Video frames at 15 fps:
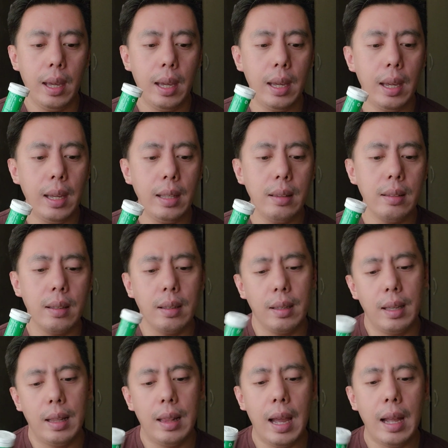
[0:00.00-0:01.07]
And
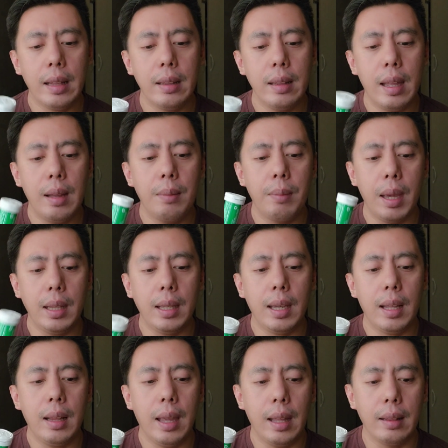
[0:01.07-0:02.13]
lahat ng
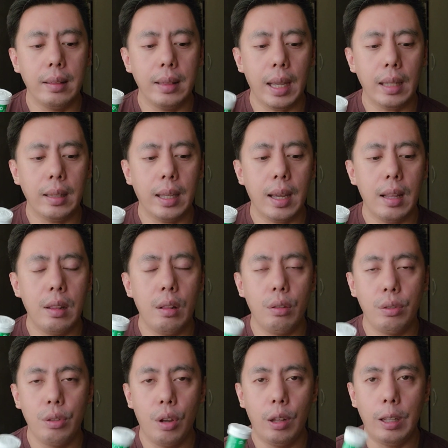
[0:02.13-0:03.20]
medical and technical
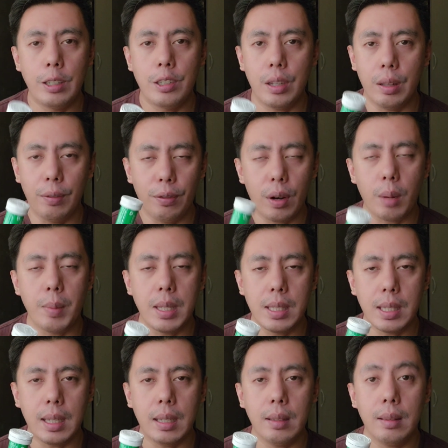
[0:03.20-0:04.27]
knowledge in
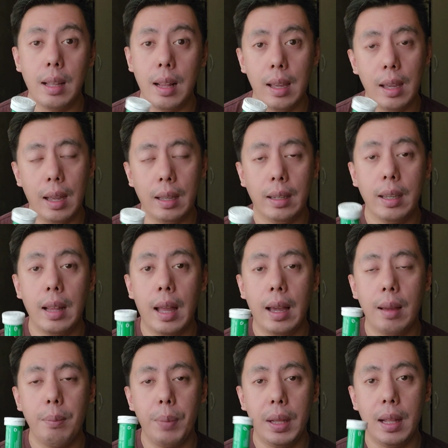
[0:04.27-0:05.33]
pharmacy talagang
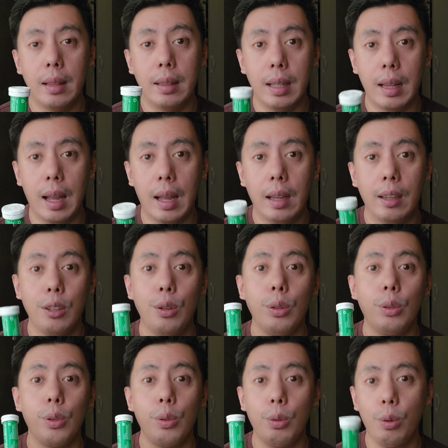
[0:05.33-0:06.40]
ginagampanan nila yung
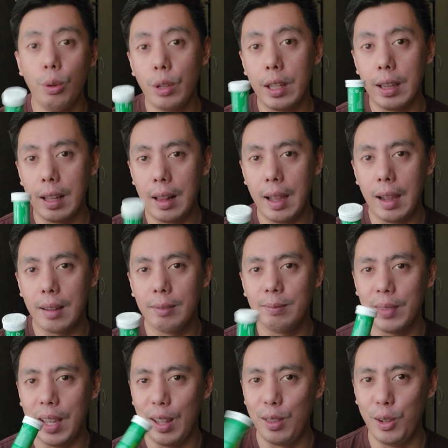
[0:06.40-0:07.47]
tungkulin nila.
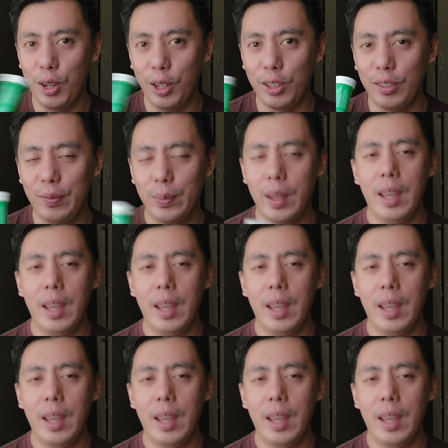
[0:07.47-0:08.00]
Ganon.